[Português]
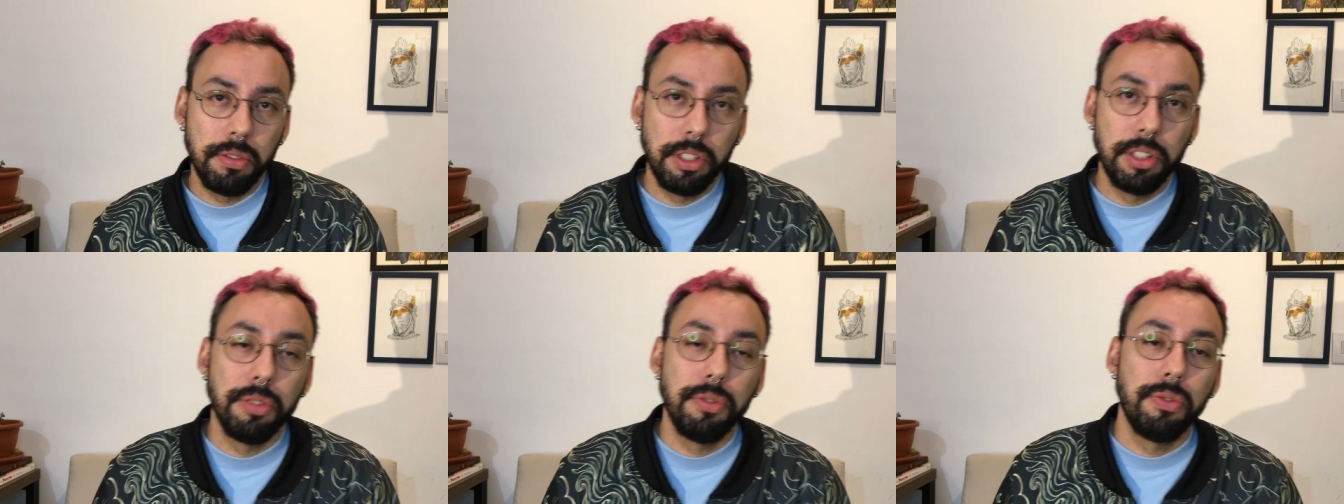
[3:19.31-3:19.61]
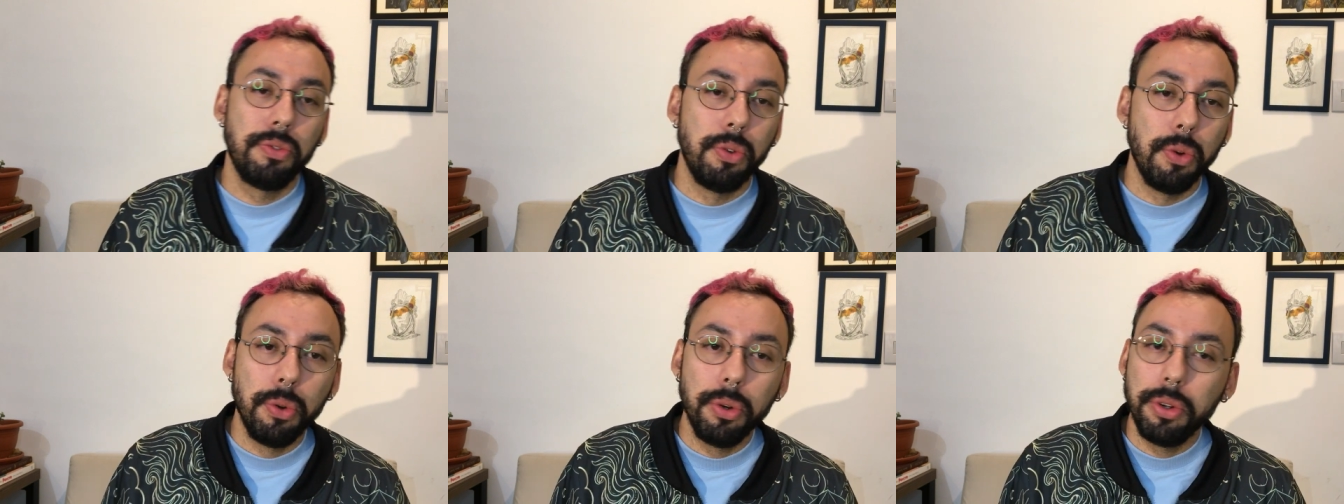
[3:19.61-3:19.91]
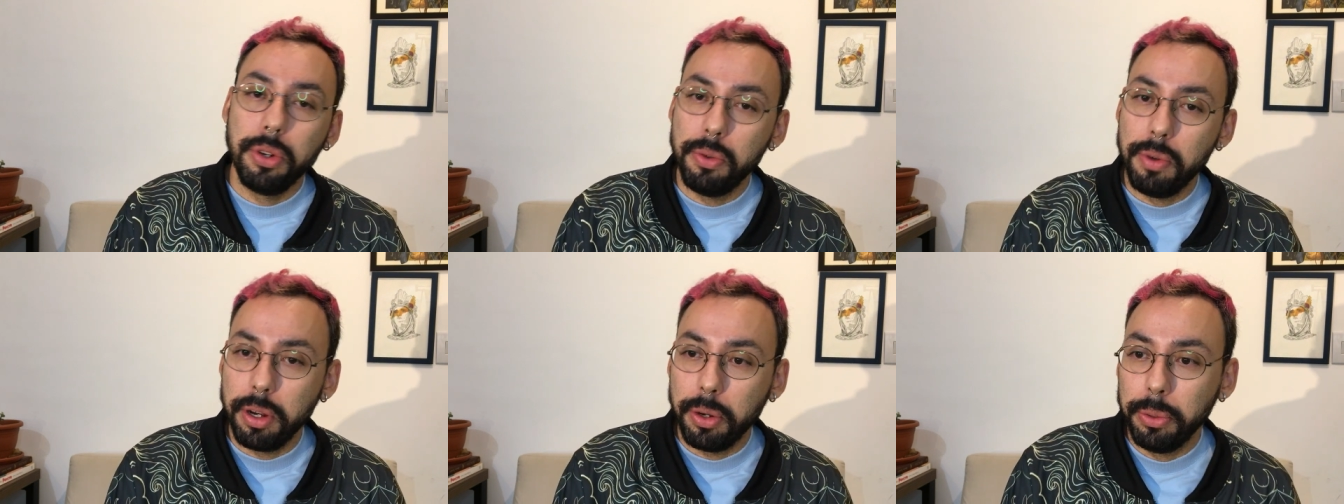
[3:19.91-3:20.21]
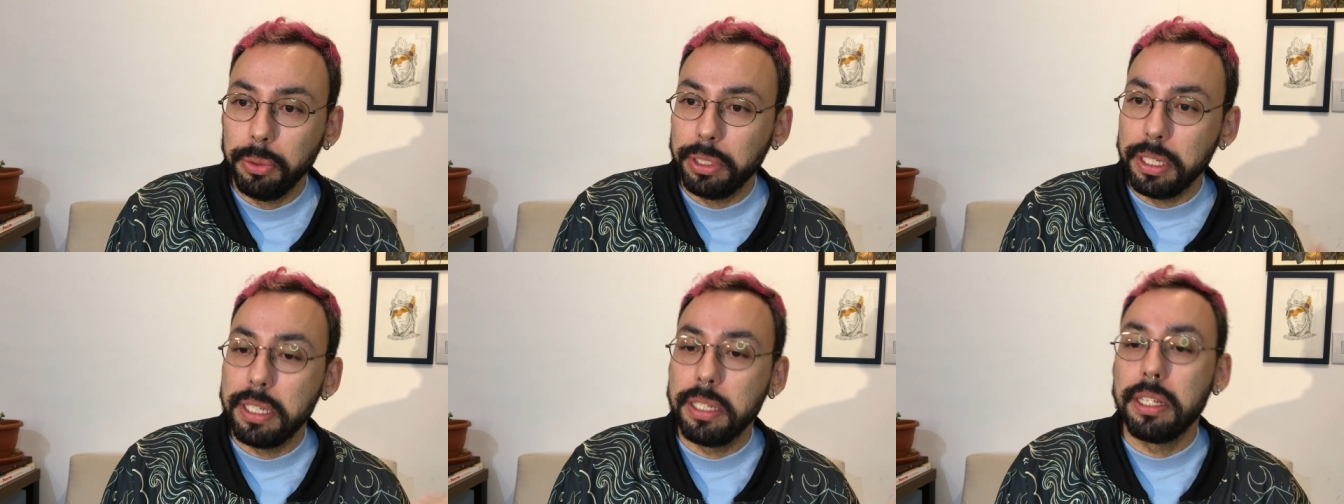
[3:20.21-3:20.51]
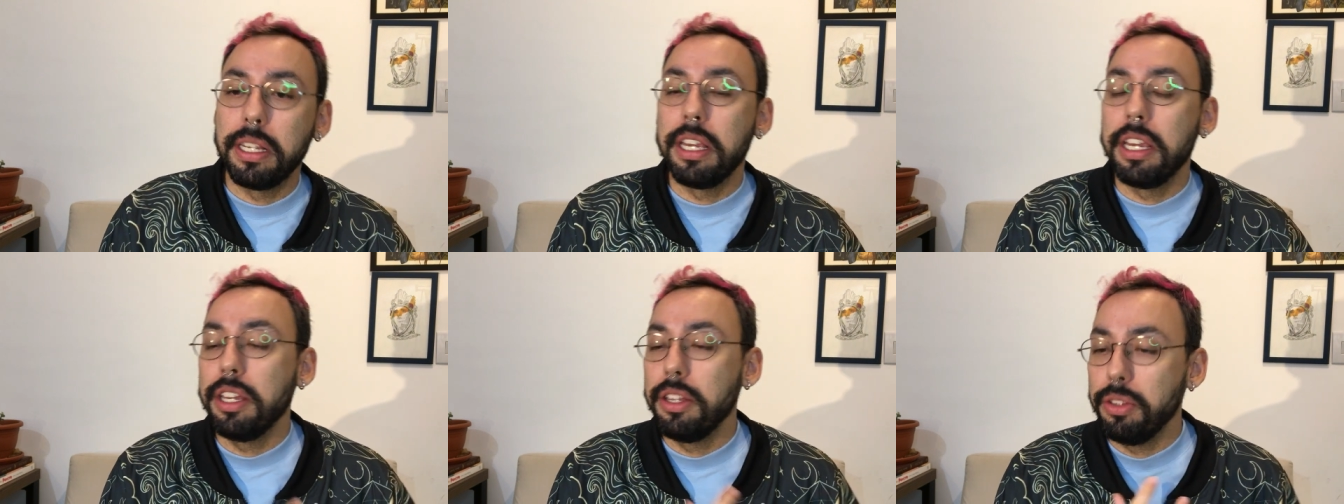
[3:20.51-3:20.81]
que foram
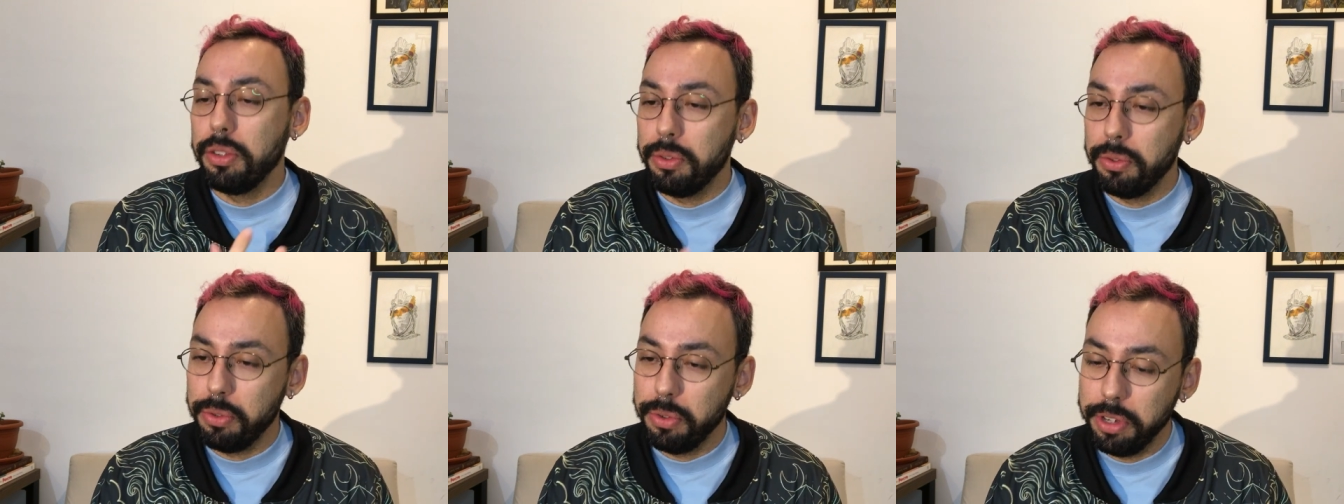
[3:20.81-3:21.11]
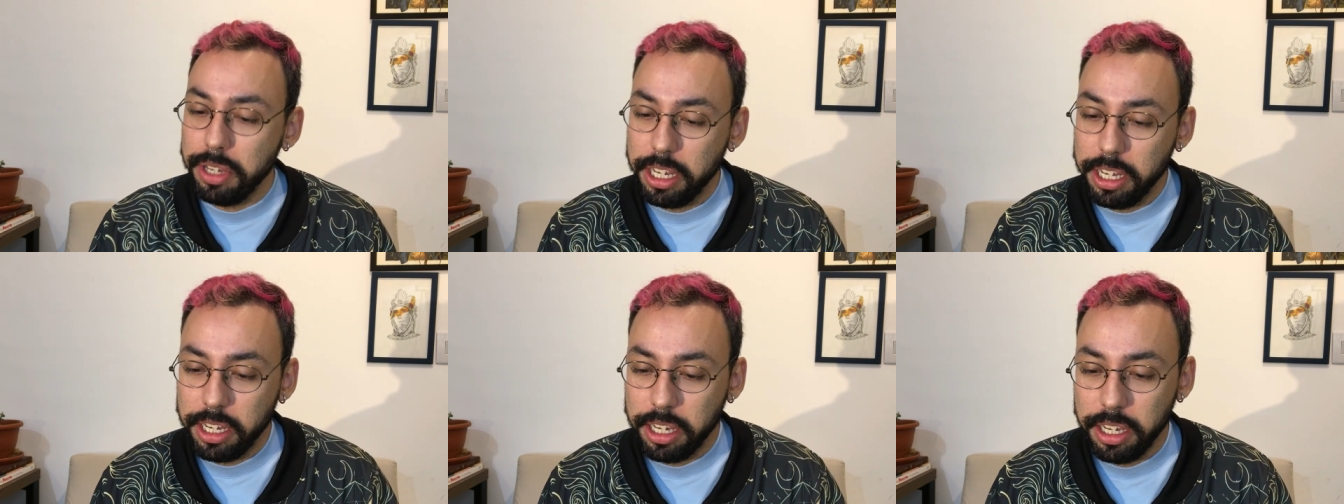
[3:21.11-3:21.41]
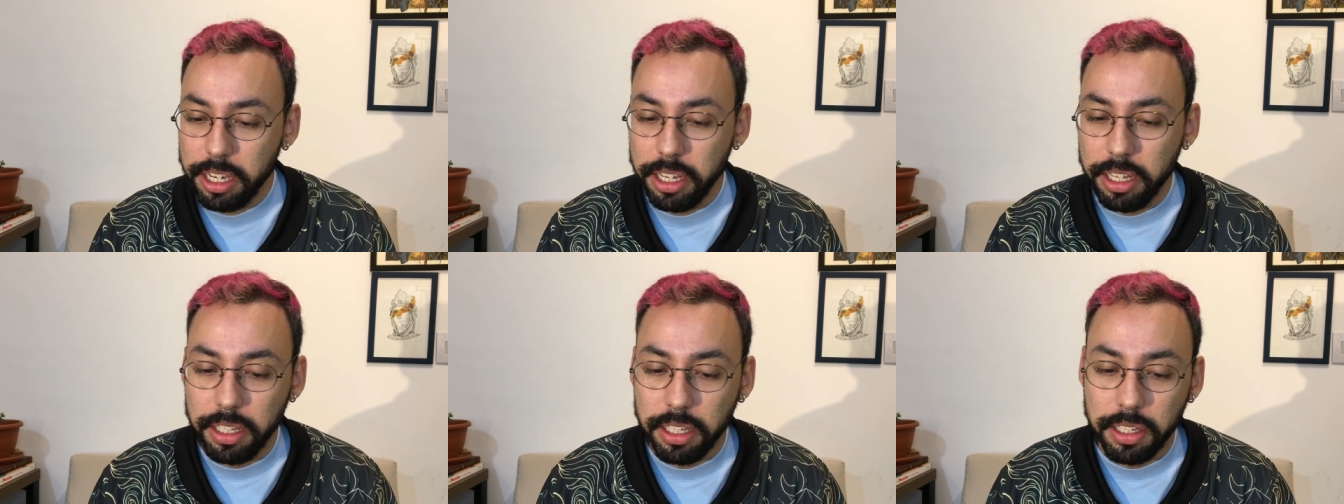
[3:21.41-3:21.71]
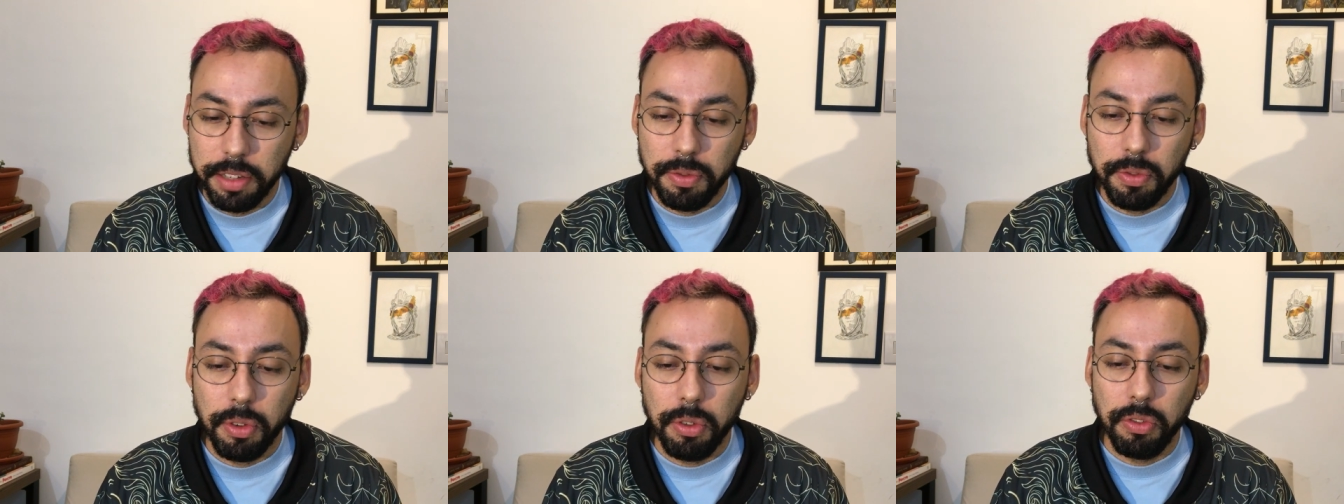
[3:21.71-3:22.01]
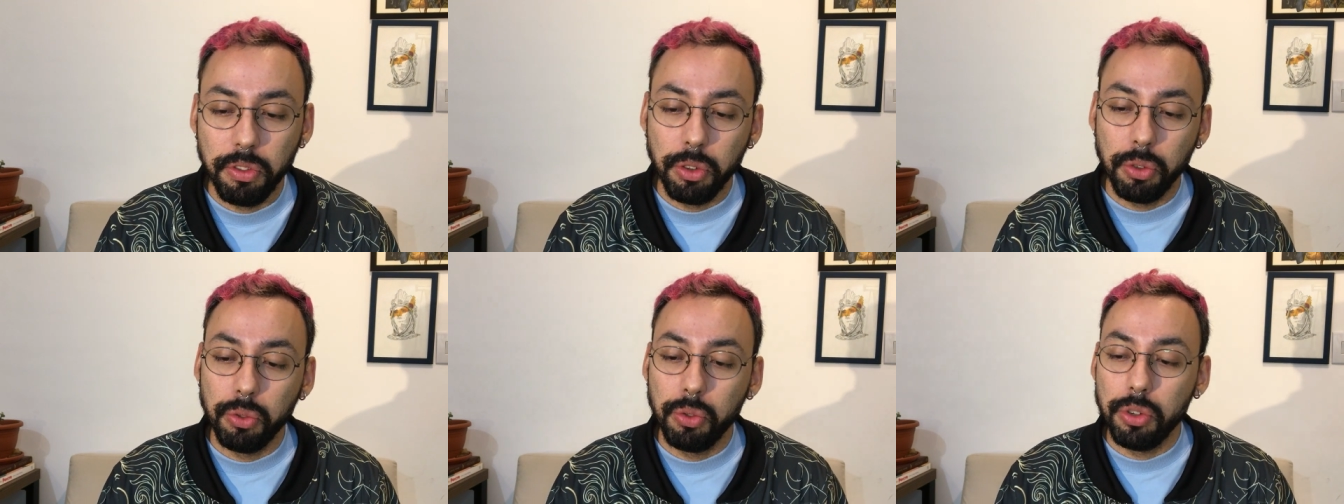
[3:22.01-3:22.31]
acontecendo e que
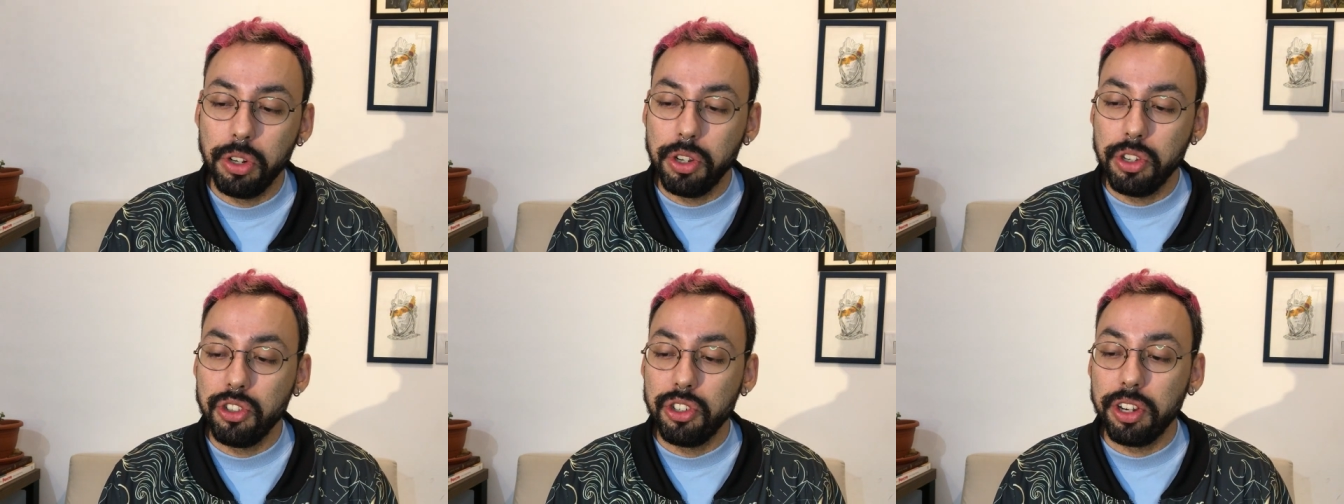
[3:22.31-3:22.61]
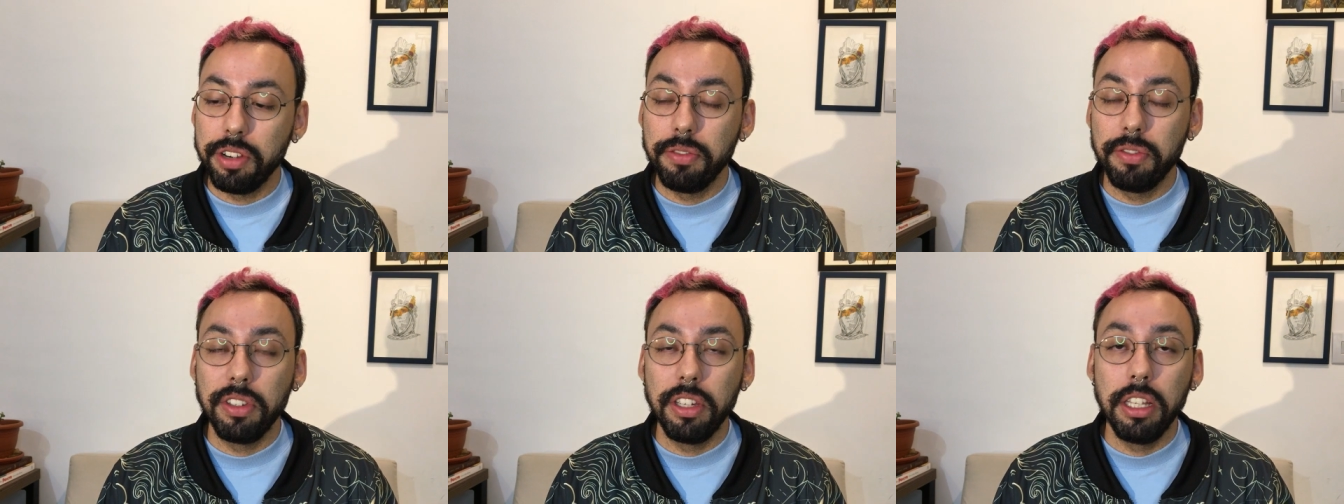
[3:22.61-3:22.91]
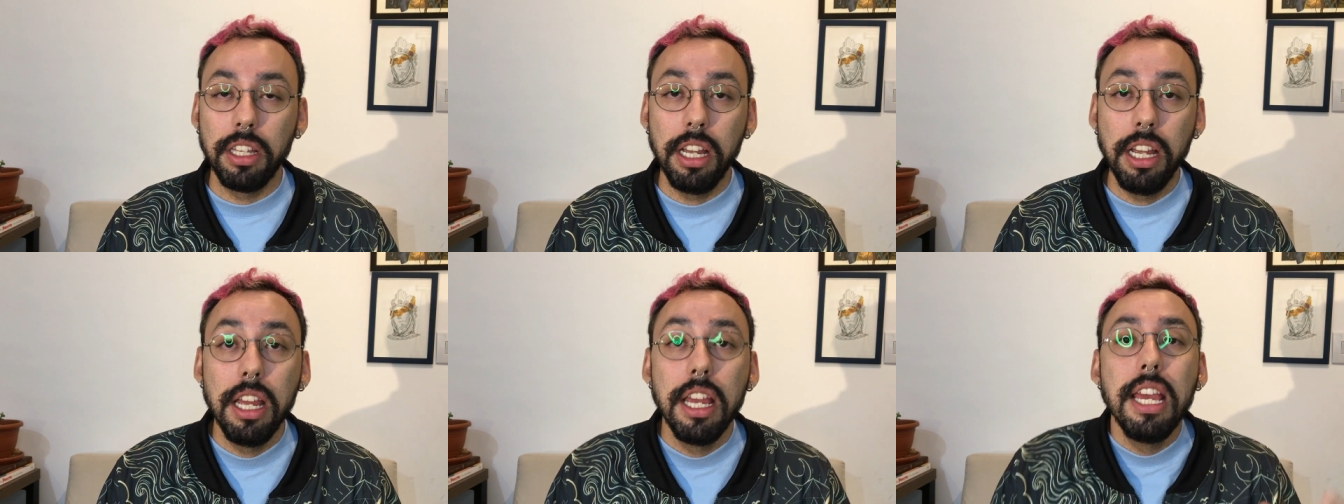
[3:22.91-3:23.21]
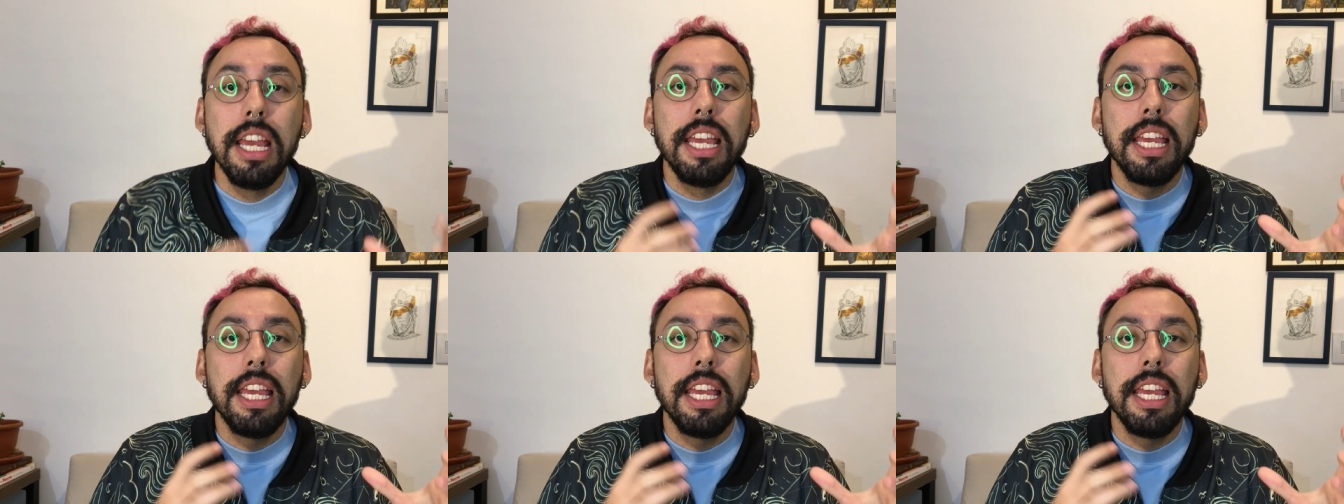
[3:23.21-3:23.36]
desenvolveu durante a vida